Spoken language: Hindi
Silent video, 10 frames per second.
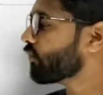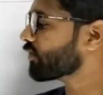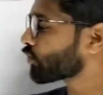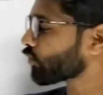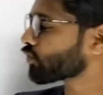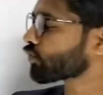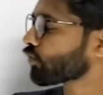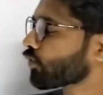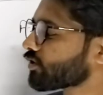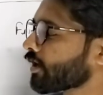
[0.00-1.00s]
विद्रोह
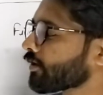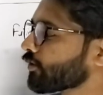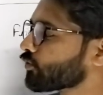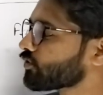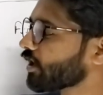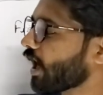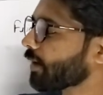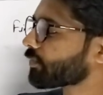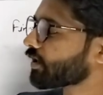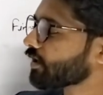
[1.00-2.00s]
शुरू हो जाए तो ये
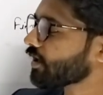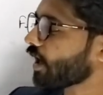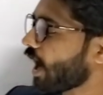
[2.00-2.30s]
आपके